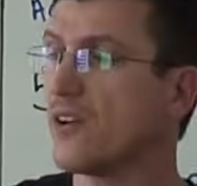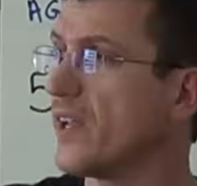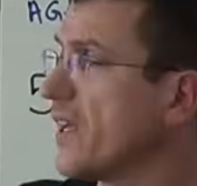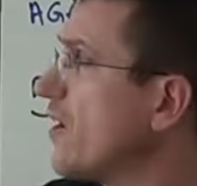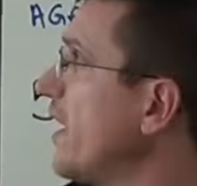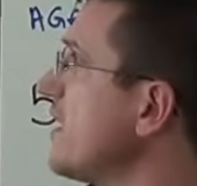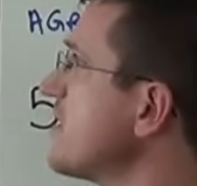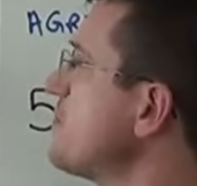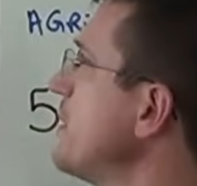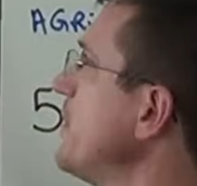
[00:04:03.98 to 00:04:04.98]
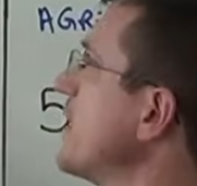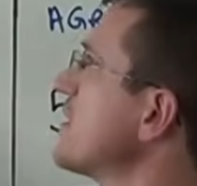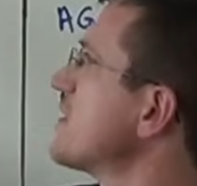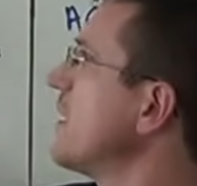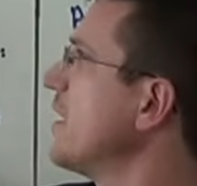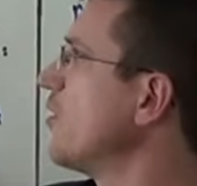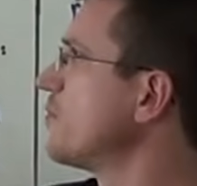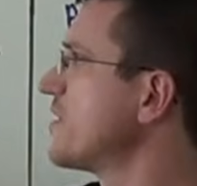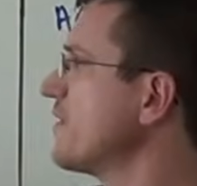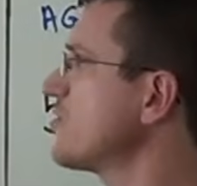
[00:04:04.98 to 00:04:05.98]
Então, galera, ó, essas primeiras é,
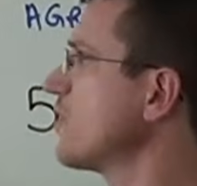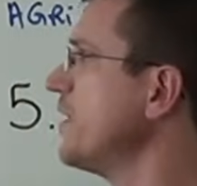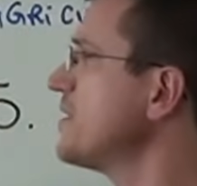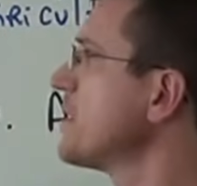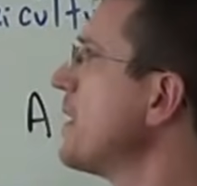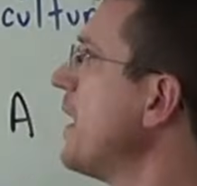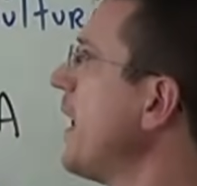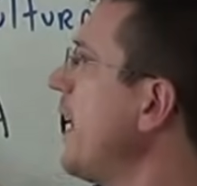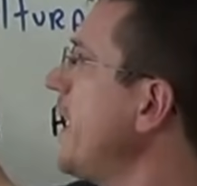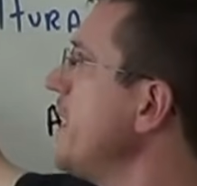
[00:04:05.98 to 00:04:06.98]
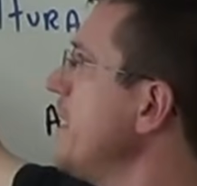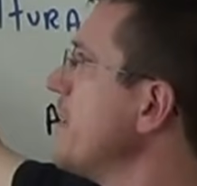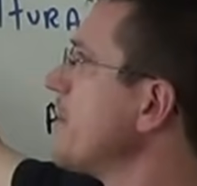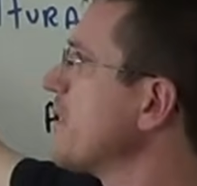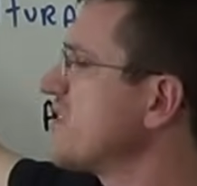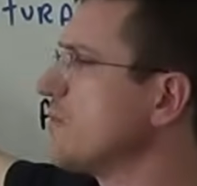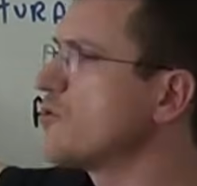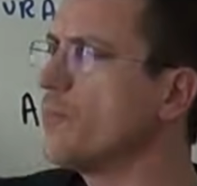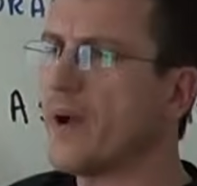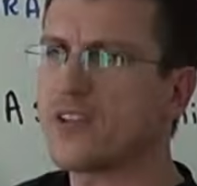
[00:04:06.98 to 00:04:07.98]
observações Aí nós
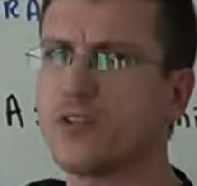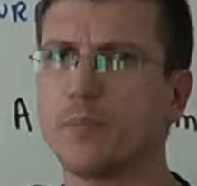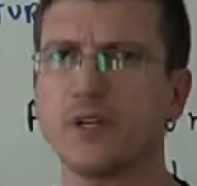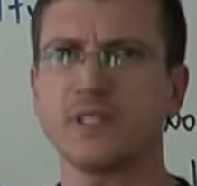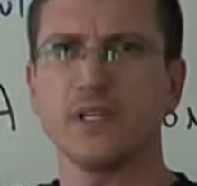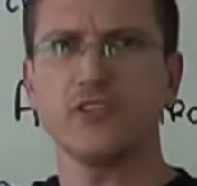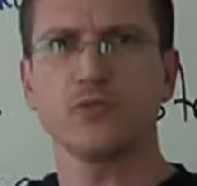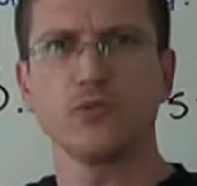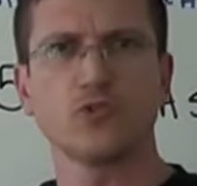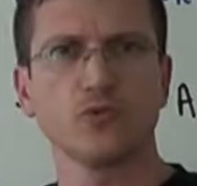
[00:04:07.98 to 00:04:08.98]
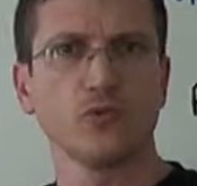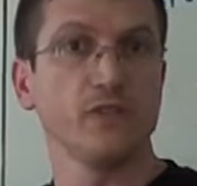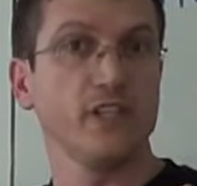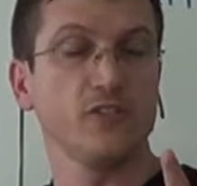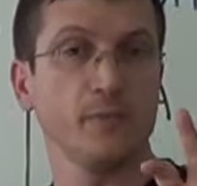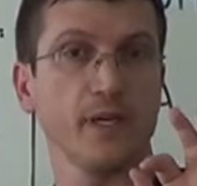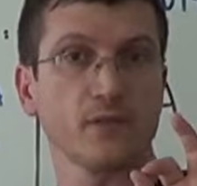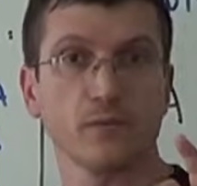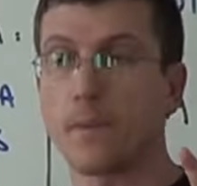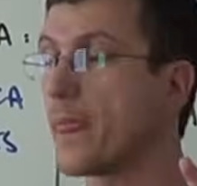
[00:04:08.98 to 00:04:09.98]
temos um passo importante no estudo e
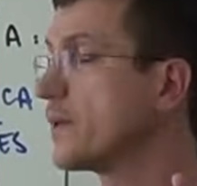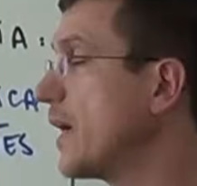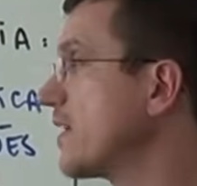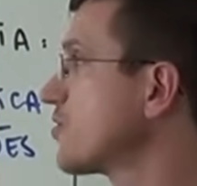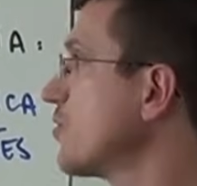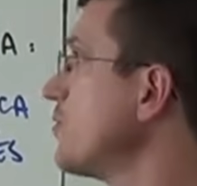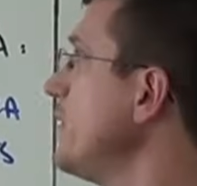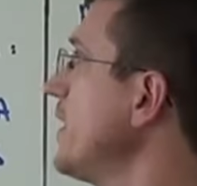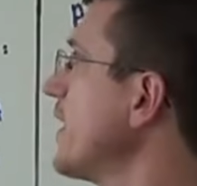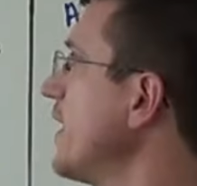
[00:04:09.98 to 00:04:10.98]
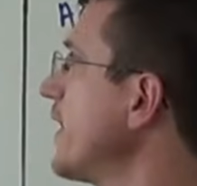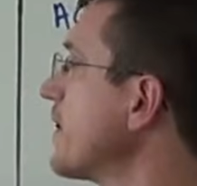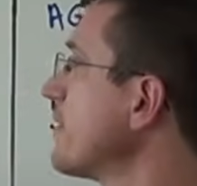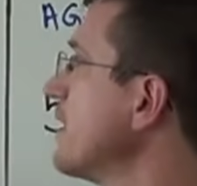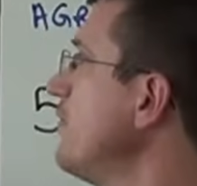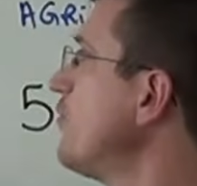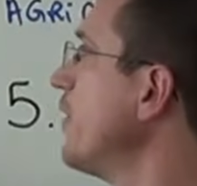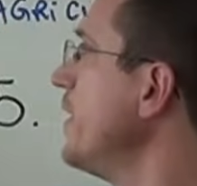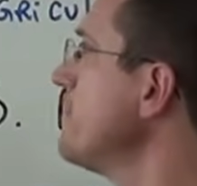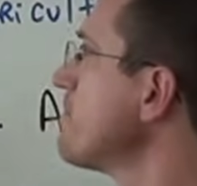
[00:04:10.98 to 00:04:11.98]
entendimento da astronomia, galera, que
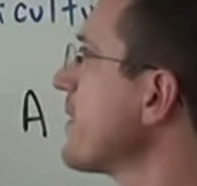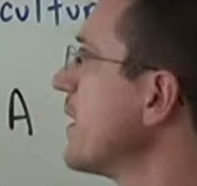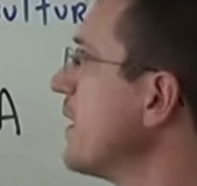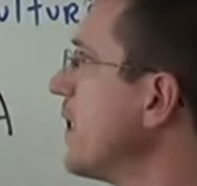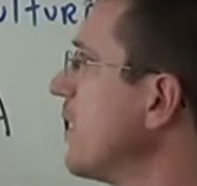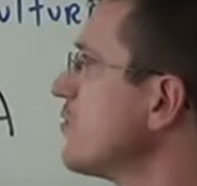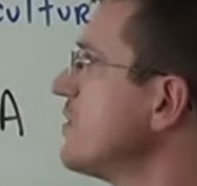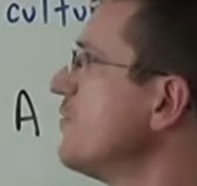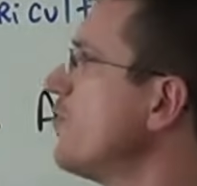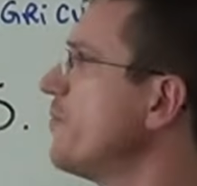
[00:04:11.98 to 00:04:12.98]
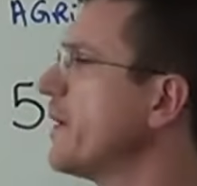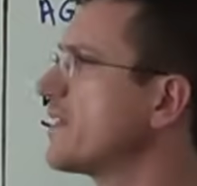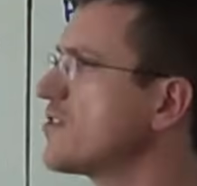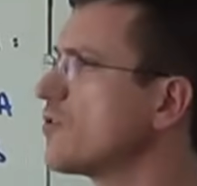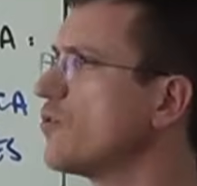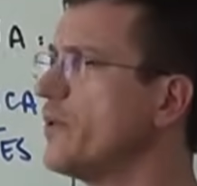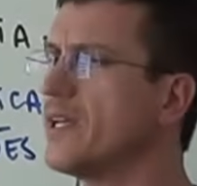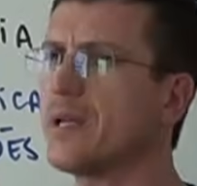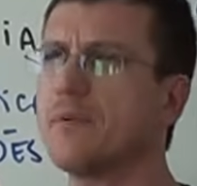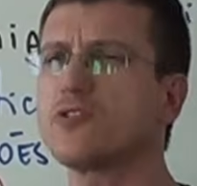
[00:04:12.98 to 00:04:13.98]
foi uh, o desenvolvimento da
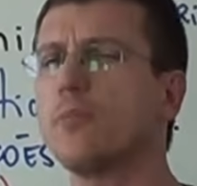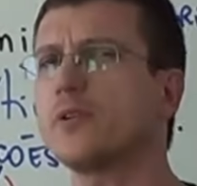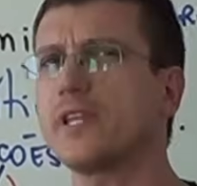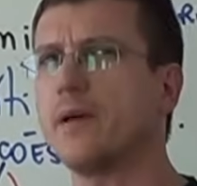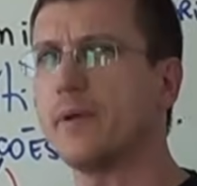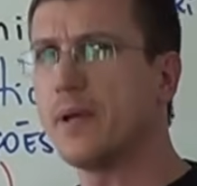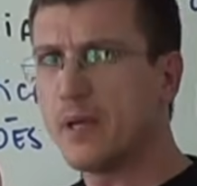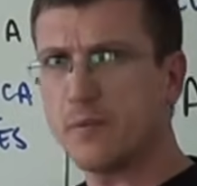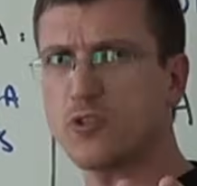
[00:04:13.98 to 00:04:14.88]
astronomia na Mesopotâmia.